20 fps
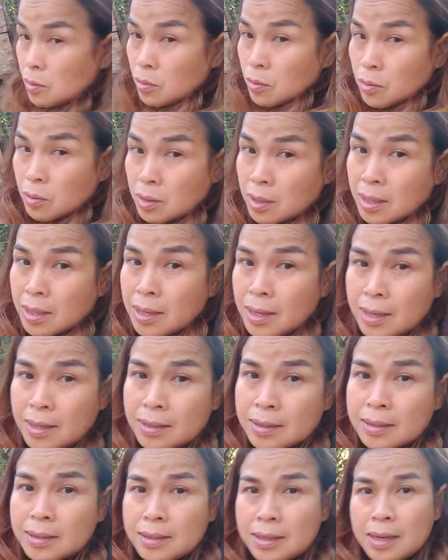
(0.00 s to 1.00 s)
โลนะคะ
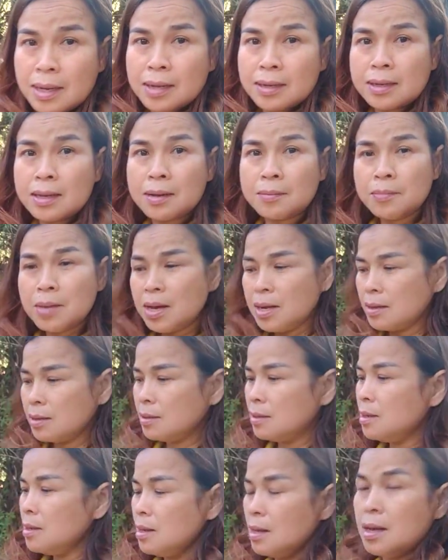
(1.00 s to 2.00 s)
นี้ห่างจากบ้าน
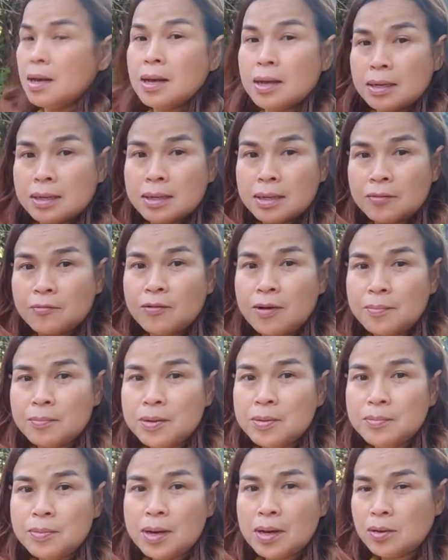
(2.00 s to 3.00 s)
ห่างจากความ
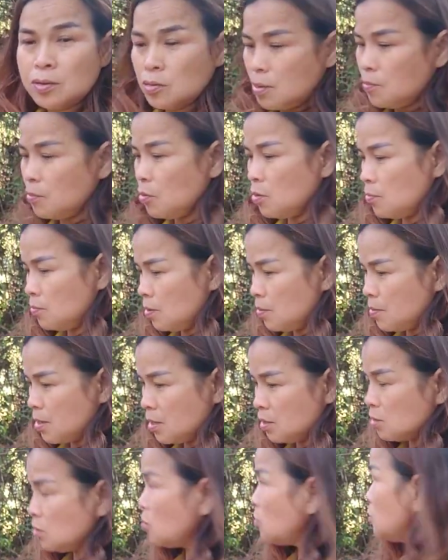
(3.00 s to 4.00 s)
พึ่งพาทวมกันประ
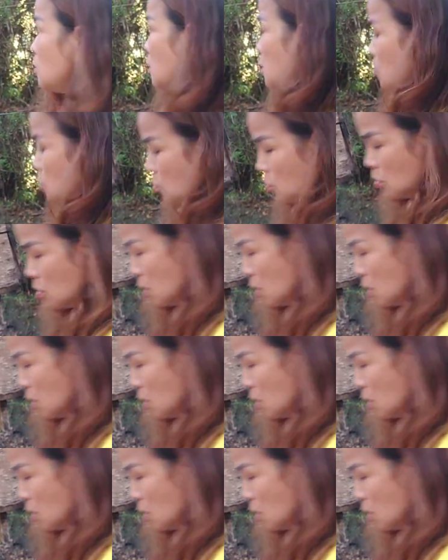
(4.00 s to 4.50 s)
มาณ 2กิโล